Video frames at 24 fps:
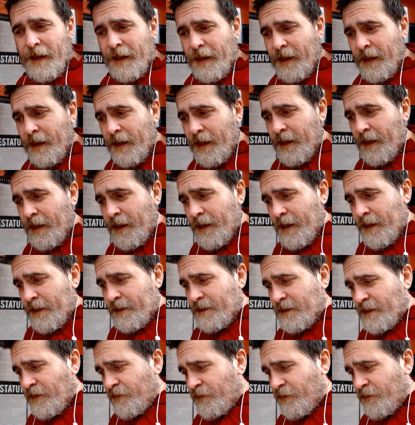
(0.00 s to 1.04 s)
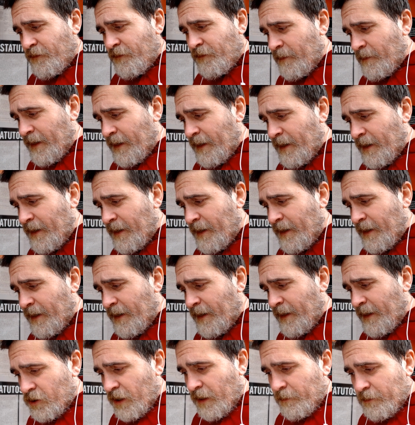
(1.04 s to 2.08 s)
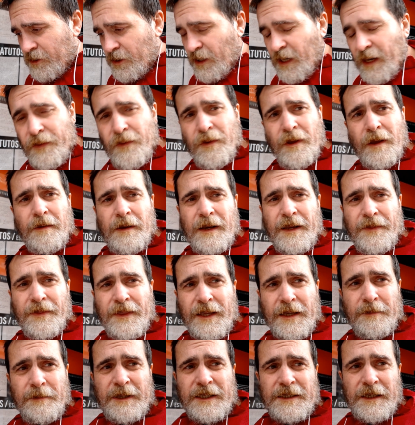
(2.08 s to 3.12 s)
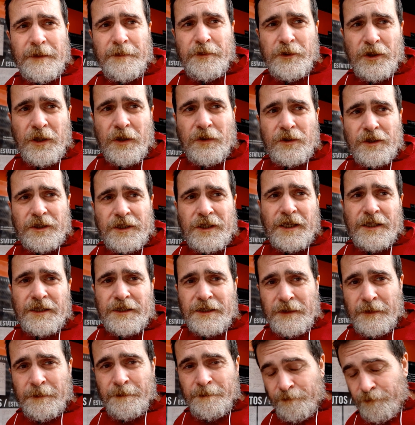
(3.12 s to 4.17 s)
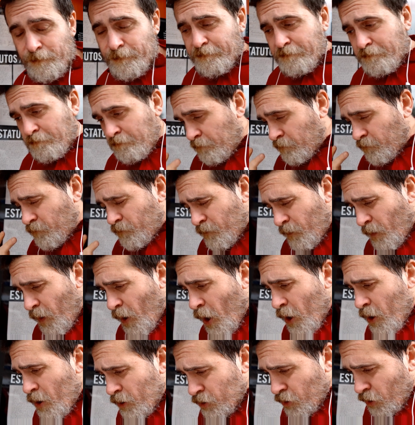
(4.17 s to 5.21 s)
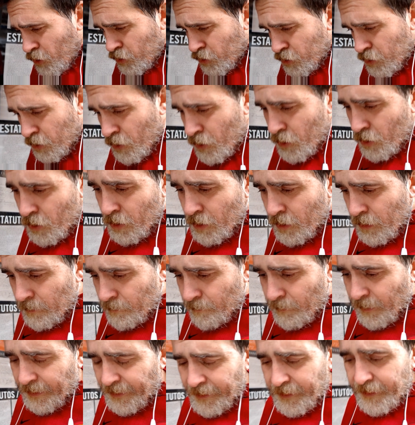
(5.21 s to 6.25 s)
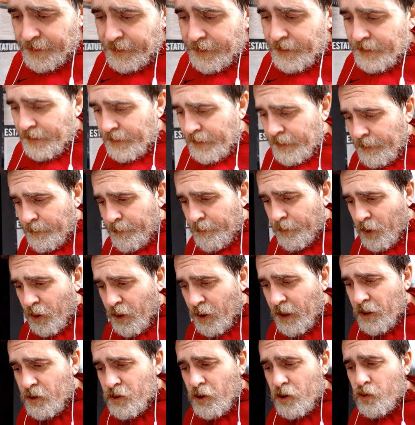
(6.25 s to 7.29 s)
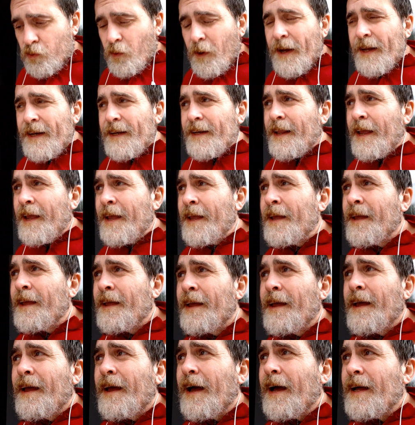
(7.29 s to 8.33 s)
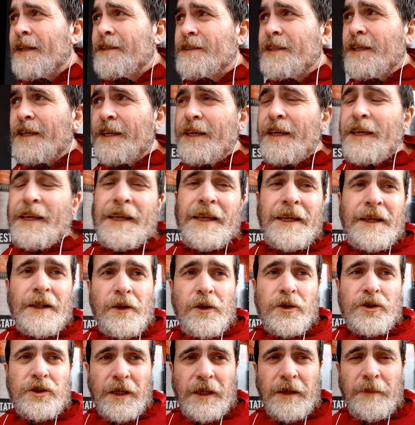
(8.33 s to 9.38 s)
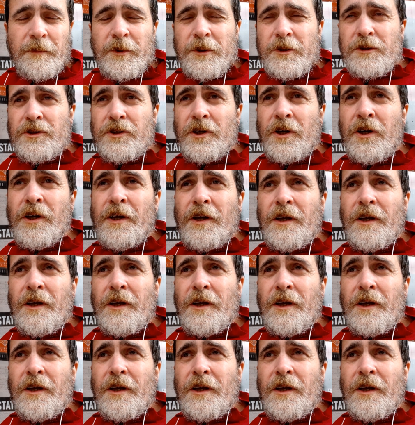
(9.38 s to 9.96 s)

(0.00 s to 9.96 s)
Eh, este fin de semana los dos equipos de la ciudad de Valencia van a ser protagonistas. Los dos, ¿vale? Porque los dos juegan ante los equipos